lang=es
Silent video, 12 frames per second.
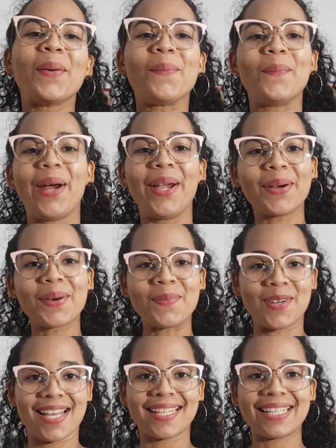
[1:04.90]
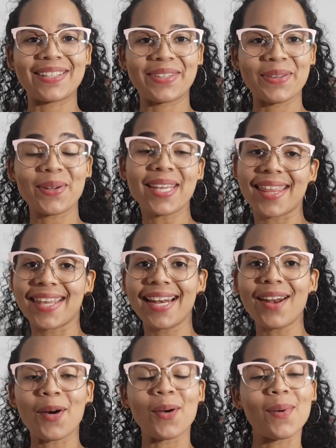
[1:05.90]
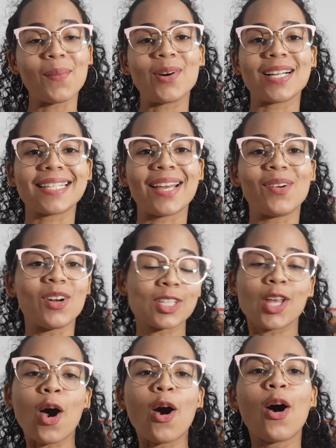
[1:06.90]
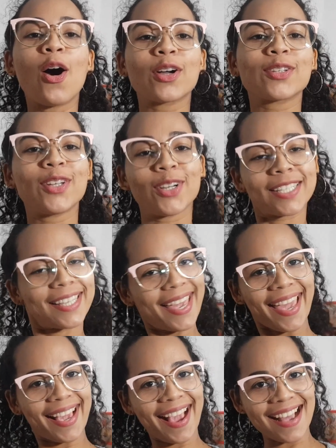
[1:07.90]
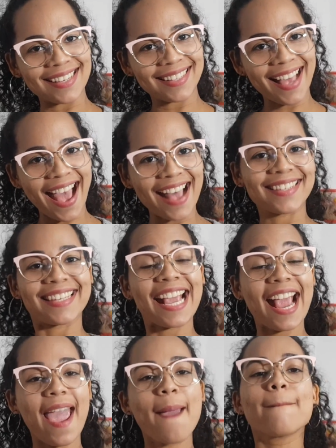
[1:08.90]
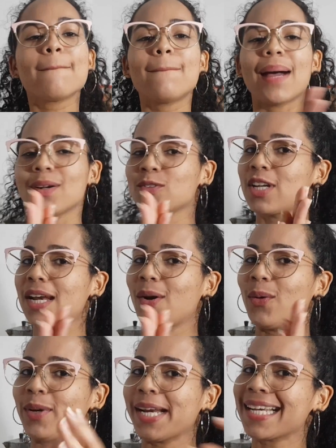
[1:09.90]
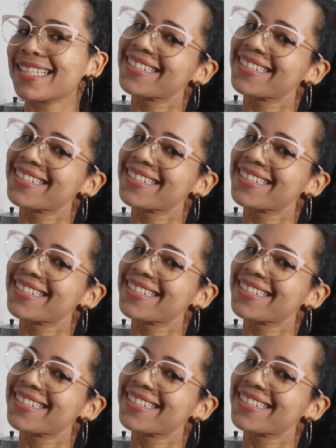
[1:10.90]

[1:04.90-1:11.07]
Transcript: Bueno, como ya se los dijo Yadiel, hoy vamos a hacer unos hot dog en casa, así que manos a la obra.